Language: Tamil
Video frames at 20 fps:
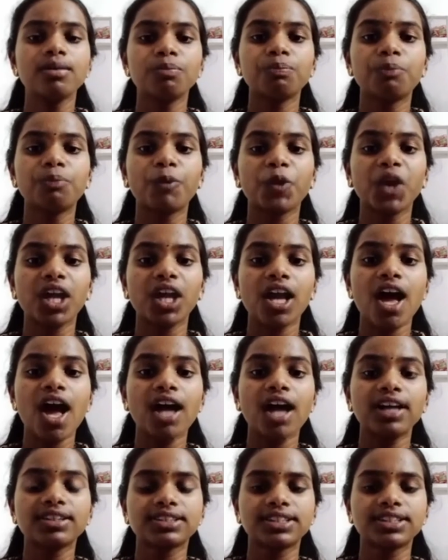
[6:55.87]
புயலாக
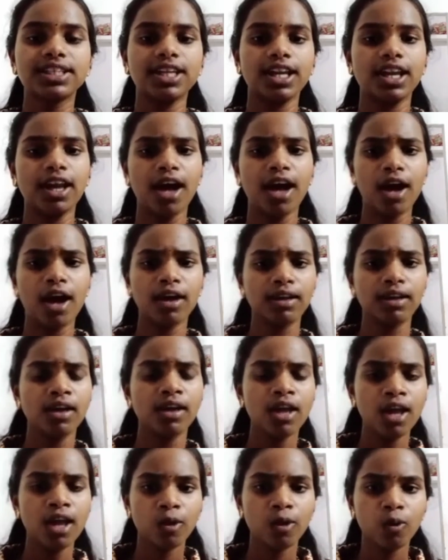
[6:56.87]
சீறினார்
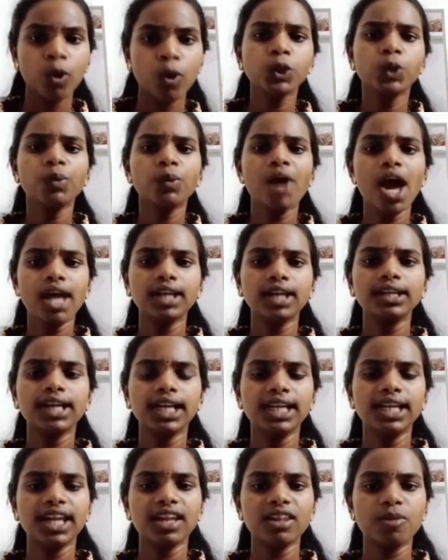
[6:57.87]
கொண்டு வாருங்கள்
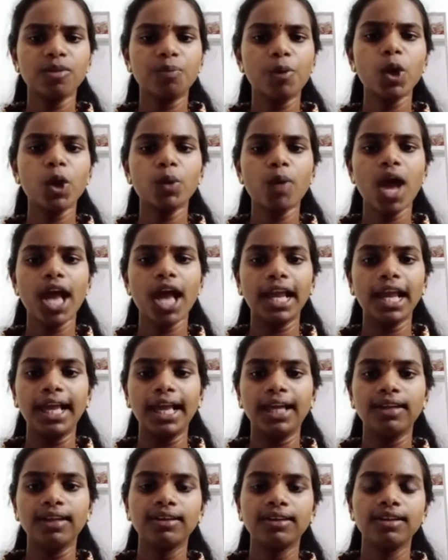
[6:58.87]
எனது போர்வாரை
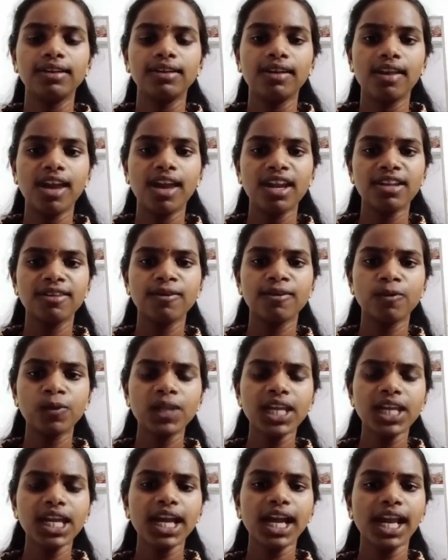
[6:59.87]
எனது
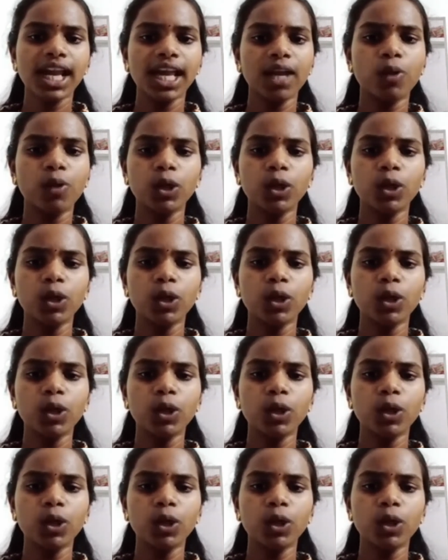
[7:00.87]
குதிரைகளை கொண்டு